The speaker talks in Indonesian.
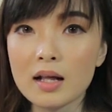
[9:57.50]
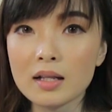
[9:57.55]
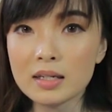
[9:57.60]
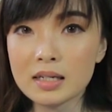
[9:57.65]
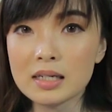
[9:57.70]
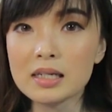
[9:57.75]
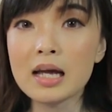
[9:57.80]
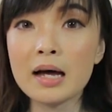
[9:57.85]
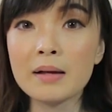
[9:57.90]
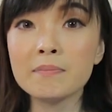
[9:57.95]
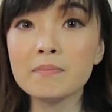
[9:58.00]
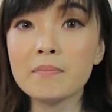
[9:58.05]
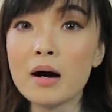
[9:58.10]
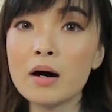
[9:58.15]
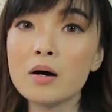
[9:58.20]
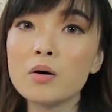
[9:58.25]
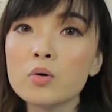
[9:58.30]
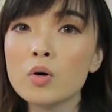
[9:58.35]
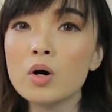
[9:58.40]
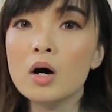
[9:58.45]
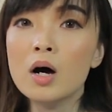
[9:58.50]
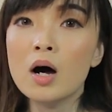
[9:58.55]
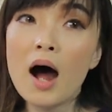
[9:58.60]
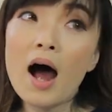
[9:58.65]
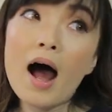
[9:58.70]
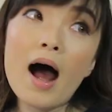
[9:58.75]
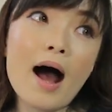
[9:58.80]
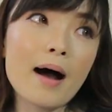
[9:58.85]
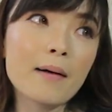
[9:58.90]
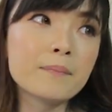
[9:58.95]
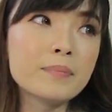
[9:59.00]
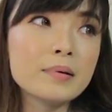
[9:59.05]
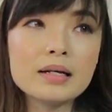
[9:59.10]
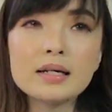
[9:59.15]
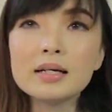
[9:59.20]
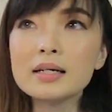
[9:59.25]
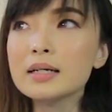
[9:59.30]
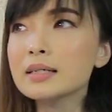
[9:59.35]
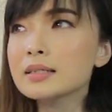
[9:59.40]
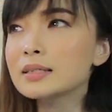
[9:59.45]
kalian mau
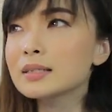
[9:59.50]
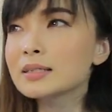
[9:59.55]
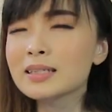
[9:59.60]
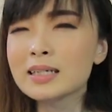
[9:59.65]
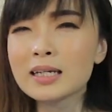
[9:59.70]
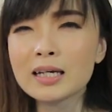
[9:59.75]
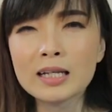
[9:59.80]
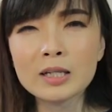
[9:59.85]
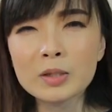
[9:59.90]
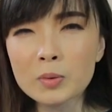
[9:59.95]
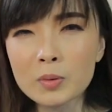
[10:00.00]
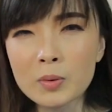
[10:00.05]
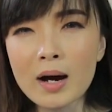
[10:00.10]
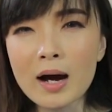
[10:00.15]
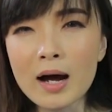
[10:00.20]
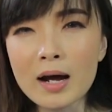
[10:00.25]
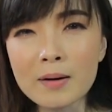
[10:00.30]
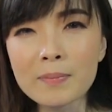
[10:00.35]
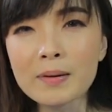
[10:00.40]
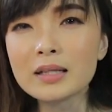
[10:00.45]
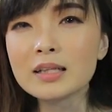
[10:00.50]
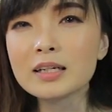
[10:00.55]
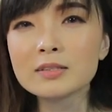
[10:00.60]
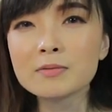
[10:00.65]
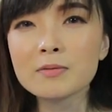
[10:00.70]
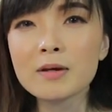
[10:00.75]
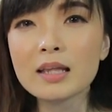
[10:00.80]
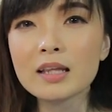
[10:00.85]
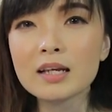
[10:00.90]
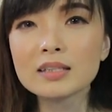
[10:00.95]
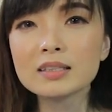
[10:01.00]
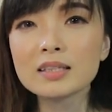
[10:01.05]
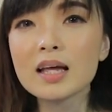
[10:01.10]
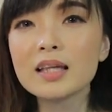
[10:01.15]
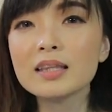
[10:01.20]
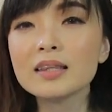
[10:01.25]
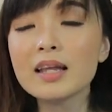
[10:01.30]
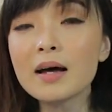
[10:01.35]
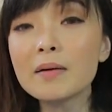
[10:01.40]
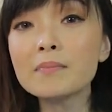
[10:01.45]
habis keluar
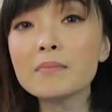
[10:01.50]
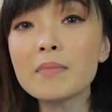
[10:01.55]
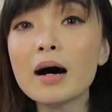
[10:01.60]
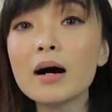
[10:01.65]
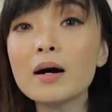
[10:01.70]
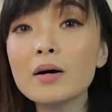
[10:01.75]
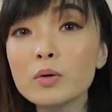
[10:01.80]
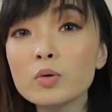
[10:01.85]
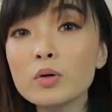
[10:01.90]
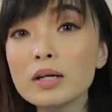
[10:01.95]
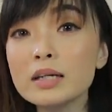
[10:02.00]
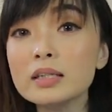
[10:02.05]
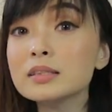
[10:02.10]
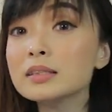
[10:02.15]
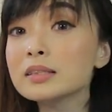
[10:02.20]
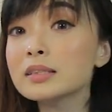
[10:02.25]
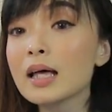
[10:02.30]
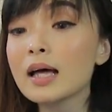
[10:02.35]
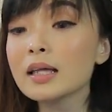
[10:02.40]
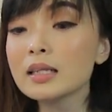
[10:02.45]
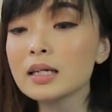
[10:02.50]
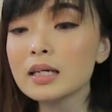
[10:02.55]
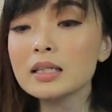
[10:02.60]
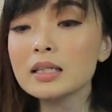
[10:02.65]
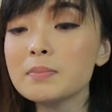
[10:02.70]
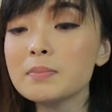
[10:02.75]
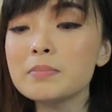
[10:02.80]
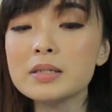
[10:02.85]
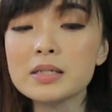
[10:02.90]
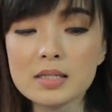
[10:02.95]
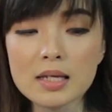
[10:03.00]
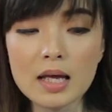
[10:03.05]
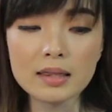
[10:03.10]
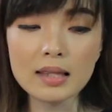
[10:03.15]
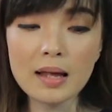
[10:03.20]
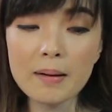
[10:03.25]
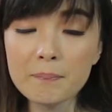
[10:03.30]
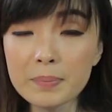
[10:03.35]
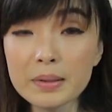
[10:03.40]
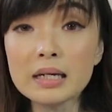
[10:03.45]
panas-panasan dan mau instan bisa
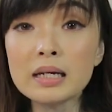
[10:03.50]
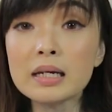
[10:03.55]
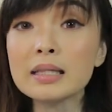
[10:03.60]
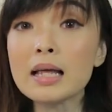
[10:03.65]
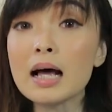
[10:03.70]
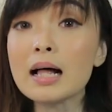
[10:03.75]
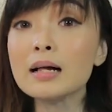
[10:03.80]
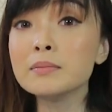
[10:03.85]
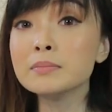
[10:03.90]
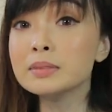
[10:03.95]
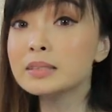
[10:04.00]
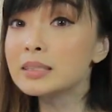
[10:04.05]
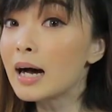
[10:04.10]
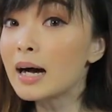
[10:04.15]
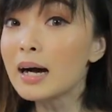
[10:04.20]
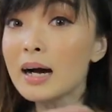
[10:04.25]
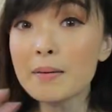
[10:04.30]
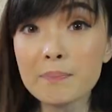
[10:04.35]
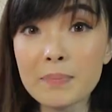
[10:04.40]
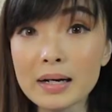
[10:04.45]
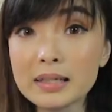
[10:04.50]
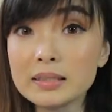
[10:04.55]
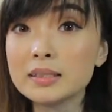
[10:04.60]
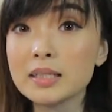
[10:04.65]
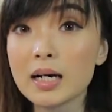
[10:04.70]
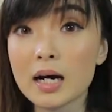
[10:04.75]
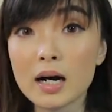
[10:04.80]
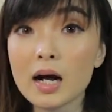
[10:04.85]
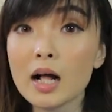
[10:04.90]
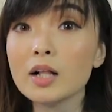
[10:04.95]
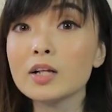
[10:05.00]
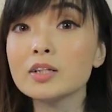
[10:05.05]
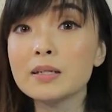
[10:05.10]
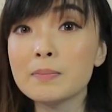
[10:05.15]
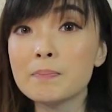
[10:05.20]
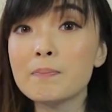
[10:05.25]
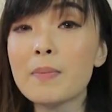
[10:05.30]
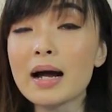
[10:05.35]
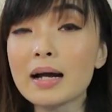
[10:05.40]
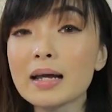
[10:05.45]
tapi dalam jangka panjang kalau
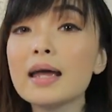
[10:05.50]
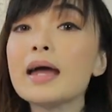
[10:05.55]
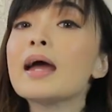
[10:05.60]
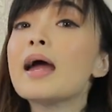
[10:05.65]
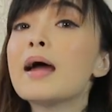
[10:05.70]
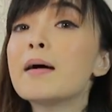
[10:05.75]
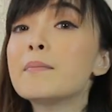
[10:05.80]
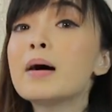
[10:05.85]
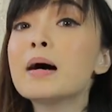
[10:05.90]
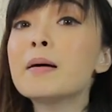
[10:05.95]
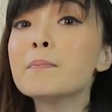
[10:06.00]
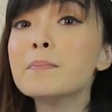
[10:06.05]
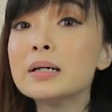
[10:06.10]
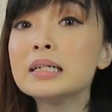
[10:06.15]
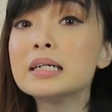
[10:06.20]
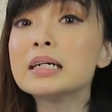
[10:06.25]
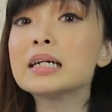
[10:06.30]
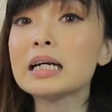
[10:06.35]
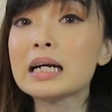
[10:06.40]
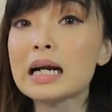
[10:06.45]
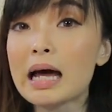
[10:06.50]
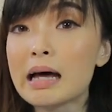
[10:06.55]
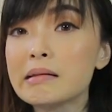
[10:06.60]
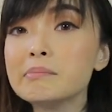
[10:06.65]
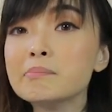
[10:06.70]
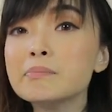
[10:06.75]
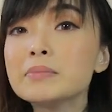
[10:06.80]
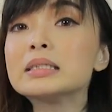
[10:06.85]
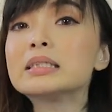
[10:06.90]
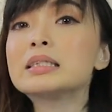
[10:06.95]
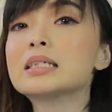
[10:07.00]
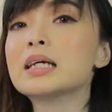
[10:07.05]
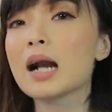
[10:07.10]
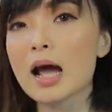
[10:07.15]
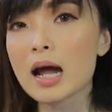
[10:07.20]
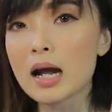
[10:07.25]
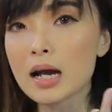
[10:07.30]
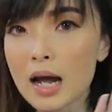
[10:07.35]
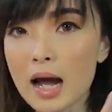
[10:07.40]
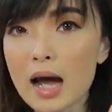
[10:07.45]
dipakai emang beneran
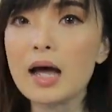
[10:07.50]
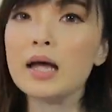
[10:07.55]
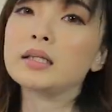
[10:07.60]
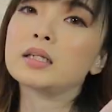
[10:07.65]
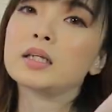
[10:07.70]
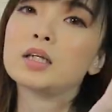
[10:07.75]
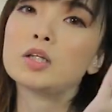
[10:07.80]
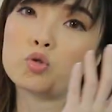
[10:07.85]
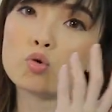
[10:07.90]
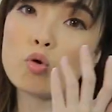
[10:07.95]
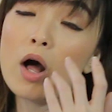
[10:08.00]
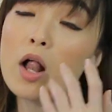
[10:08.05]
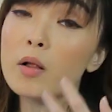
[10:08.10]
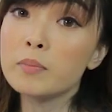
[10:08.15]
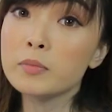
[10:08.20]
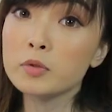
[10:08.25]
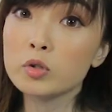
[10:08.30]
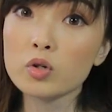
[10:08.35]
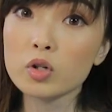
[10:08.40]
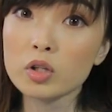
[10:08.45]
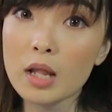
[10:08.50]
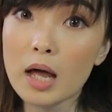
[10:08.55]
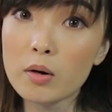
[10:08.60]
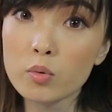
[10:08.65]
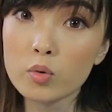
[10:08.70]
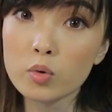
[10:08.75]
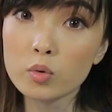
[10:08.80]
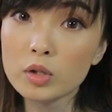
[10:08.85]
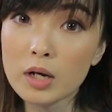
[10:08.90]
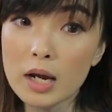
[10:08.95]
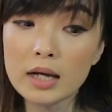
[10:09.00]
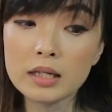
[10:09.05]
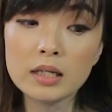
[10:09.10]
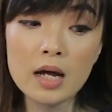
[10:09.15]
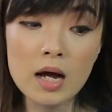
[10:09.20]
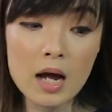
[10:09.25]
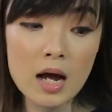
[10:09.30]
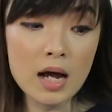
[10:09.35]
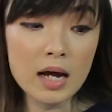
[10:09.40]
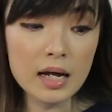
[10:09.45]
mencerahkan gitu kalau menurut aku dan
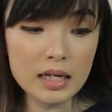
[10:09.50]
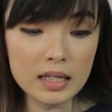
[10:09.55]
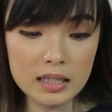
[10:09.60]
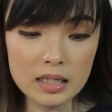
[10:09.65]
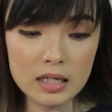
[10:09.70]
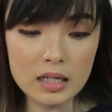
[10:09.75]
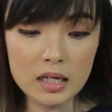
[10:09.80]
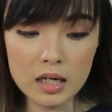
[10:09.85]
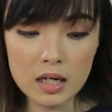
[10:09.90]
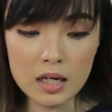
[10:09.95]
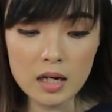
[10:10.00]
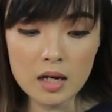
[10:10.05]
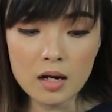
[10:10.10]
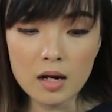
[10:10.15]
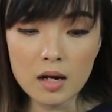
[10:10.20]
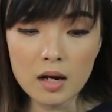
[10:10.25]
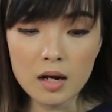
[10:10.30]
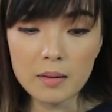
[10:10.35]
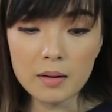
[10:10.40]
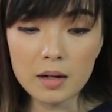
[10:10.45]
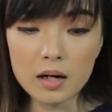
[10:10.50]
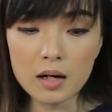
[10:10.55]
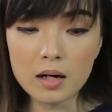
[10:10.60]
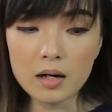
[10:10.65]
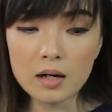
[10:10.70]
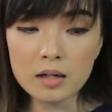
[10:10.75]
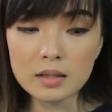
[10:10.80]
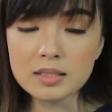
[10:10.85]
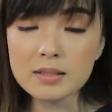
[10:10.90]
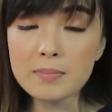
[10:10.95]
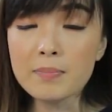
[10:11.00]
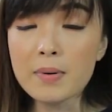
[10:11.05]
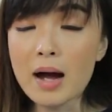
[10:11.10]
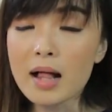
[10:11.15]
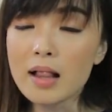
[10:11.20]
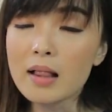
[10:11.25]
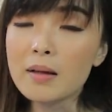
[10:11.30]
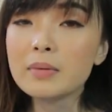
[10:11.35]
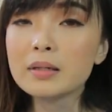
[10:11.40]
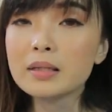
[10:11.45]
ini uh,
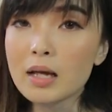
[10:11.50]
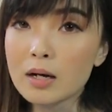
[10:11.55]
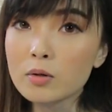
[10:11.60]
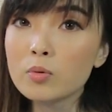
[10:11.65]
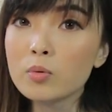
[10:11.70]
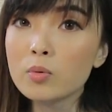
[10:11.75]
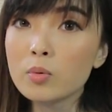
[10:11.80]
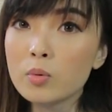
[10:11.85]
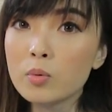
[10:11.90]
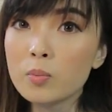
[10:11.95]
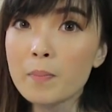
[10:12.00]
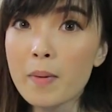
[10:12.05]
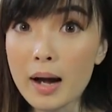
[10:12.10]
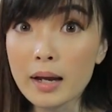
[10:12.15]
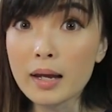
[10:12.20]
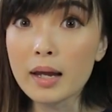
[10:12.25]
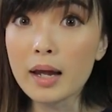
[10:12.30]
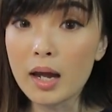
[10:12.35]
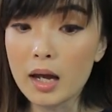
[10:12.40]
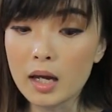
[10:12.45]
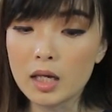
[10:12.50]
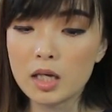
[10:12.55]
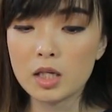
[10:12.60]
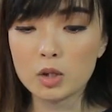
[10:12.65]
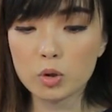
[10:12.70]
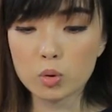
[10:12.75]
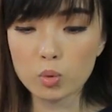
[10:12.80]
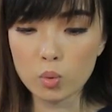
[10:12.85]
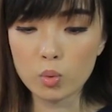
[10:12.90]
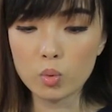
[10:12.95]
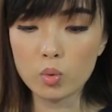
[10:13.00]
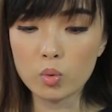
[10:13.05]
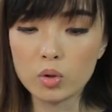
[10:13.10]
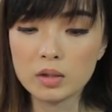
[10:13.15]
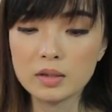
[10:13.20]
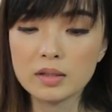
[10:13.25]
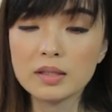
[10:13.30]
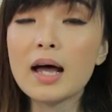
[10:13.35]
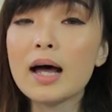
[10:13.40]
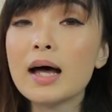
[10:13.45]
sepengalaman aku pakai gitu
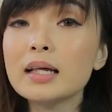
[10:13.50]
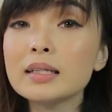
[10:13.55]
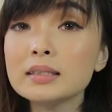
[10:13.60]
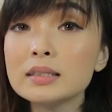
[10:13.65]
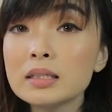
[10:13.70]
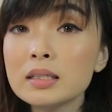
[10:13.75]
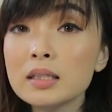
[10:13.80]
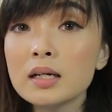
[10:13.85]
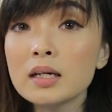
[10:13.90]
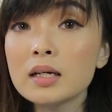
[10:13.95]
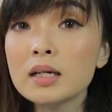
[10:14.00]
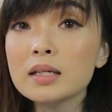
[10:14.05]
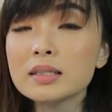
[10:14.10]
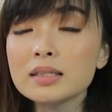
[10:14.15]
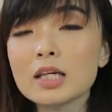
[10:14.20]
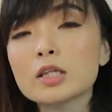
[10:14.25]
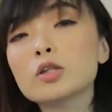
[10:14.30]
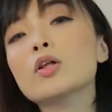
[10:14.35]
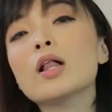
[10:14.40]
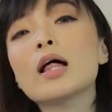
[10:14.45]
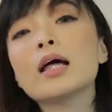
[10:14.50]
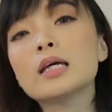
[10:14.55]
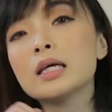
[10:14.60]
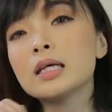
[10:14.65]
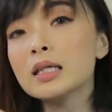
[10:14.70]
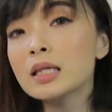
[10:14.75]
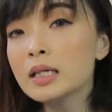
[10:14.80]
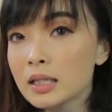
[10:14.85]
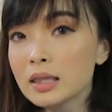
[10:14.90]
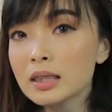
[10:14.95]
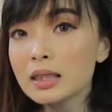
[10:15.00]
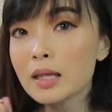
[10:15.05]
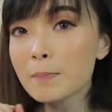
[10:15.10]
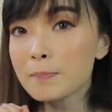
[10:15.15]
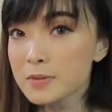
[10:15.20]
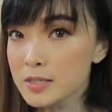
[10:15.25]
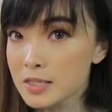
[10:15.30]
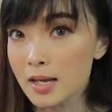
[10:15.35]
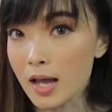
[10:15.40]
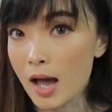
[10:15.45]
dan satu lagi
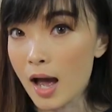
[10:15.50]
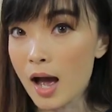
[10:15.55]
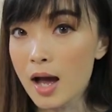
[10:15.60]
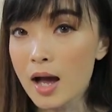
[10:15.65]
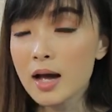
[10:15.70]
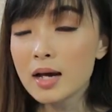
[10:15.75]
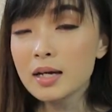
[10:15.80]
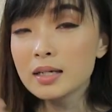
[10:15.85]
tipsnya